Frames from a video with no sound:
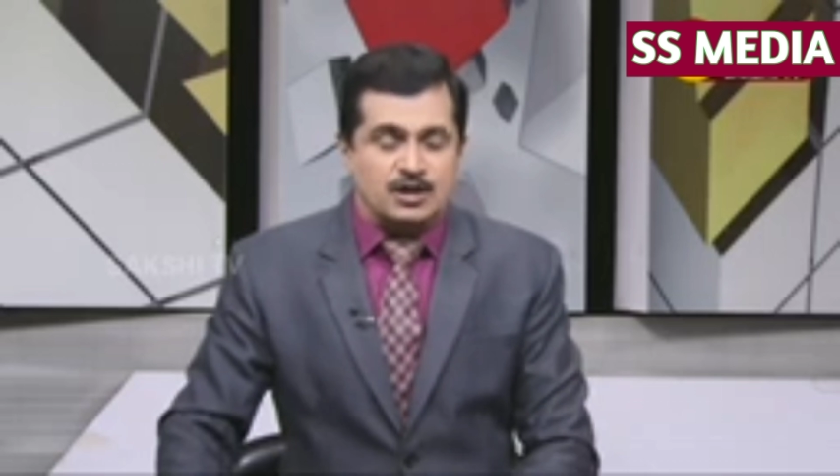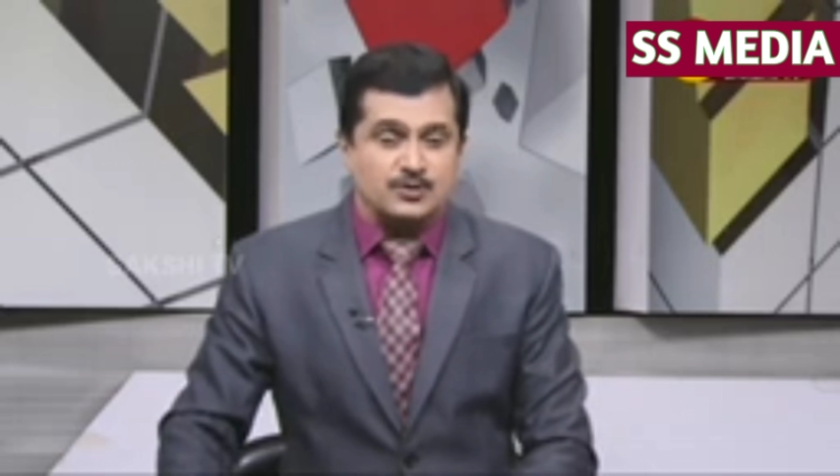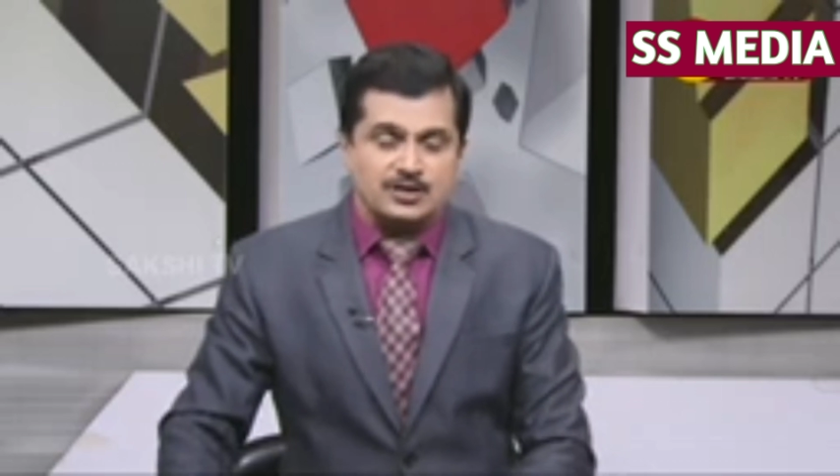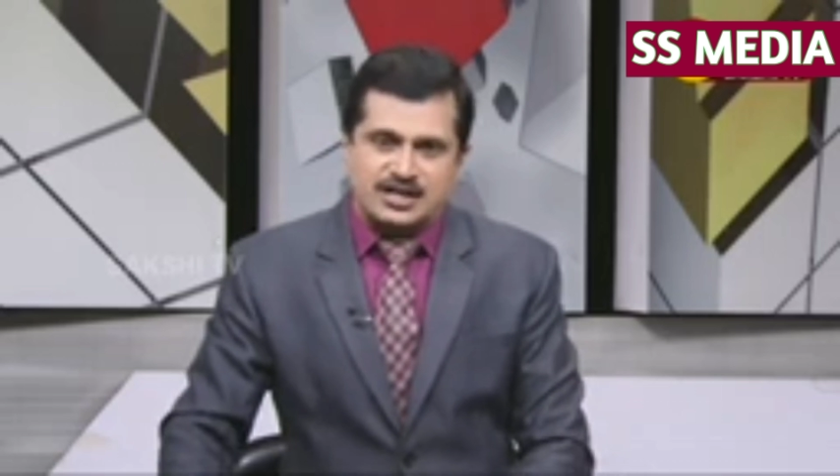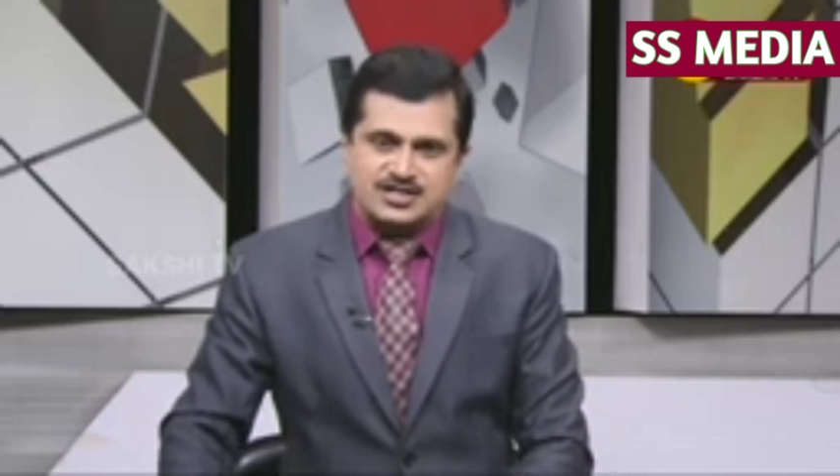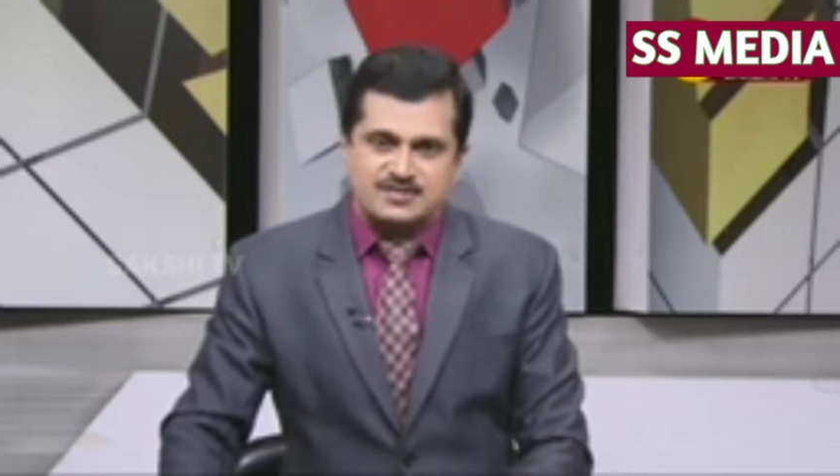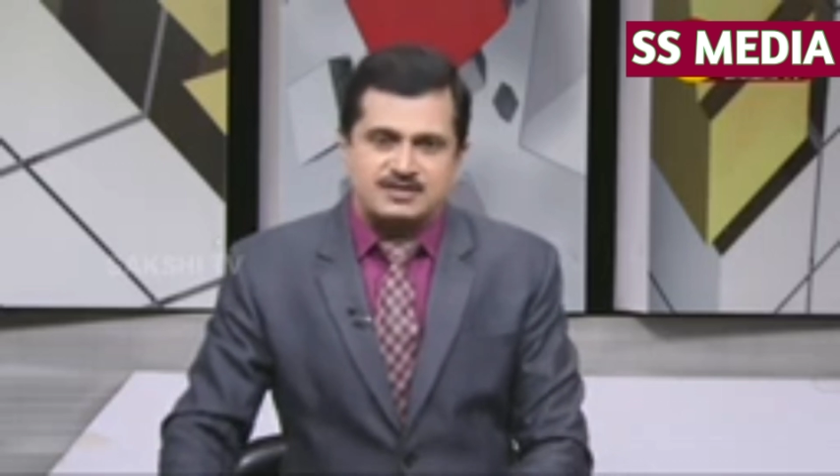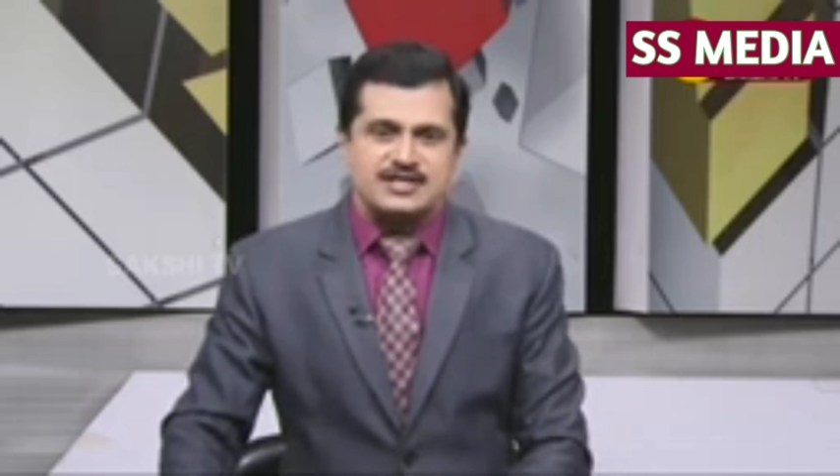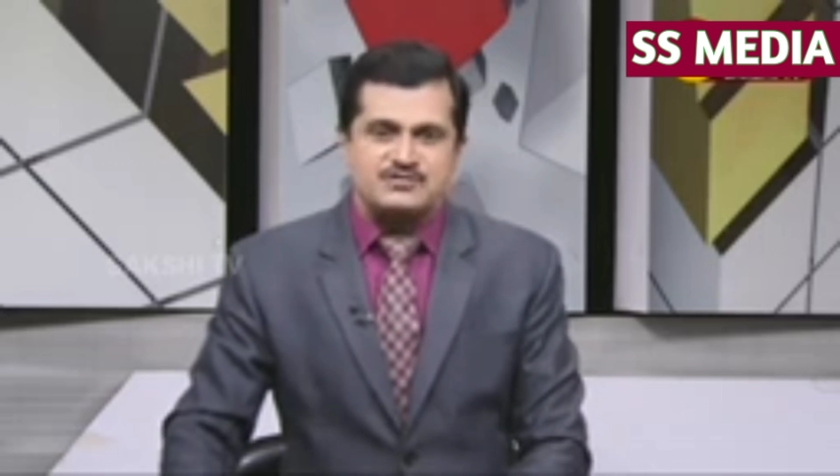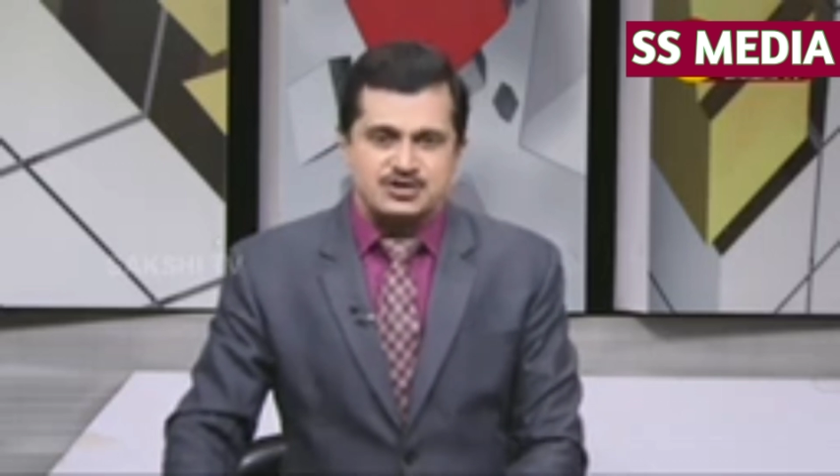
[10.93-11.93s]
సుమారు లక్ష
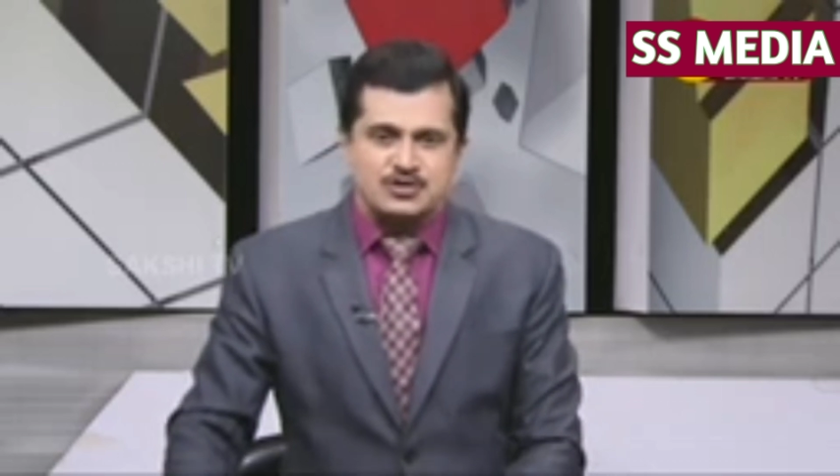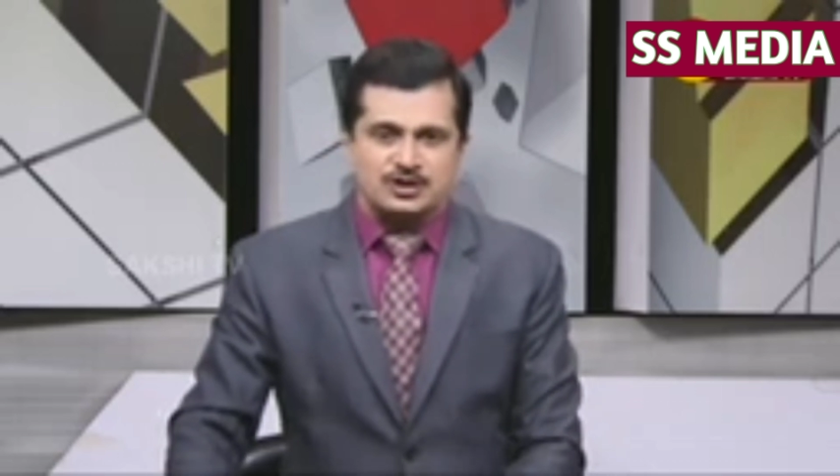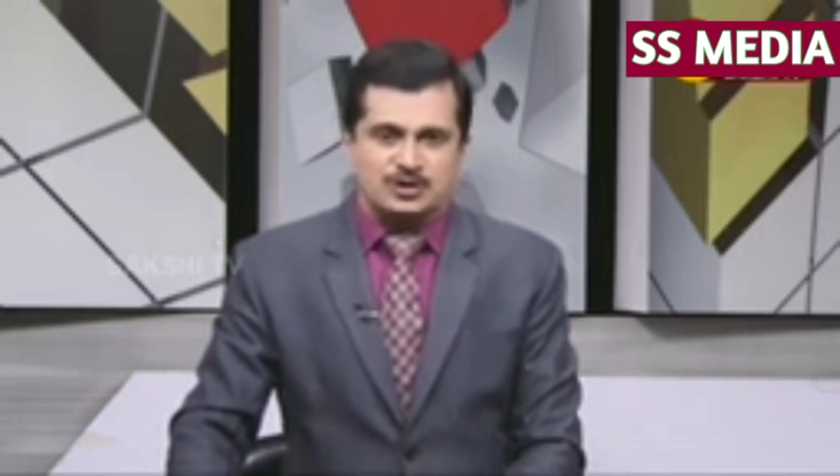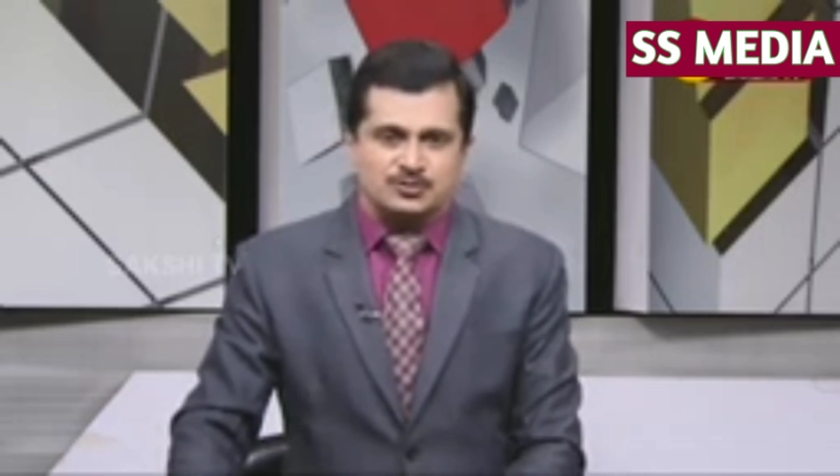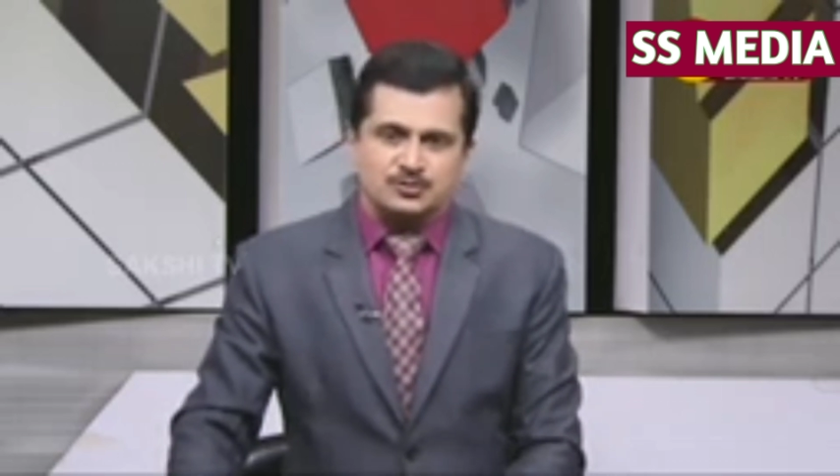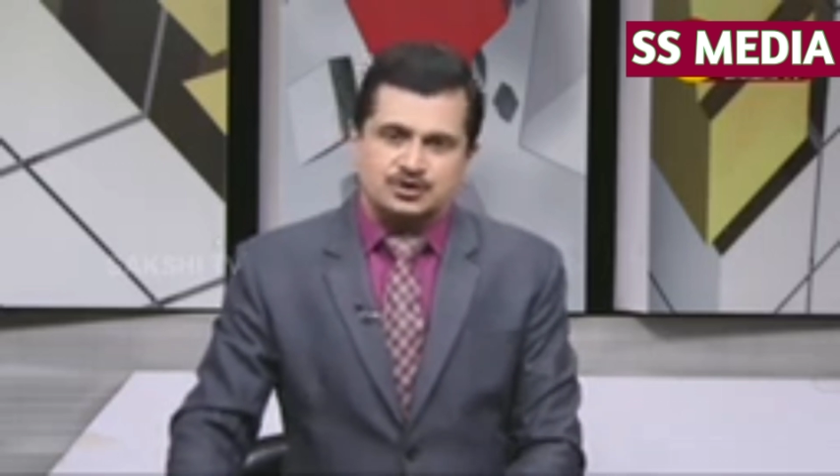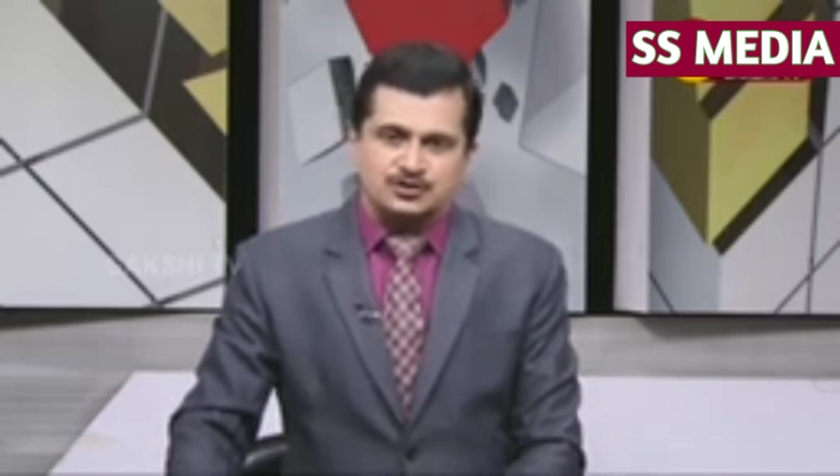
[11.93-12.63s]
మంది ఉద్యోగులకు